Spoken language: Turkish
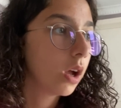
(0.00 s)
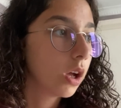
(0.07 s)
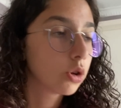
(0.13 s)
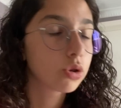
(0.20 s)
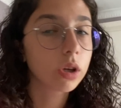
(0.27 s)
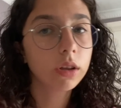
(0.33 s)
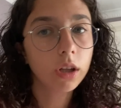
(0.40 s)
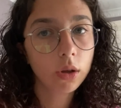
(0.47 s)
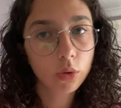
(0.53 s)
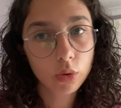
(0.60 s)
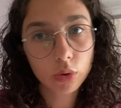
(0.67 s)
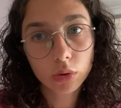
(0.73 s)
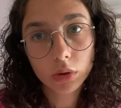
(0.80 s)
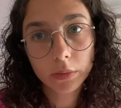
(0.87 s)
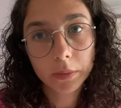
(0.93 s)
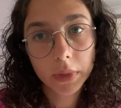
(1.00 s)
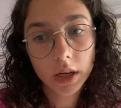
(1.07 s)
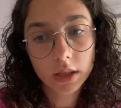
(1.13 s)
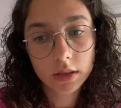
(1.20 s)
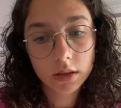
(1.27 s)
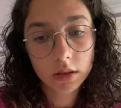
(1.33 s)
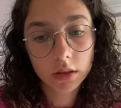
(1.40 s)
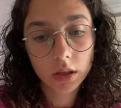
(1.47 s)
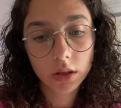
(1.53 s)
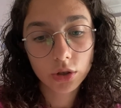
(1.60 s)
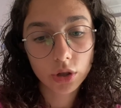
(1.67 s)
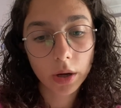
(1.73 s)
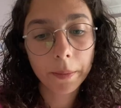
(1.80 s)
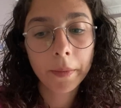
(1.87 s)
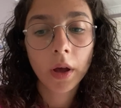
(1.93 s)
Şu anda yoruldum biraz
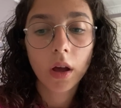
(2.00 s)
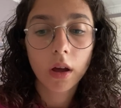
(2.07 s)
dinleneceğim.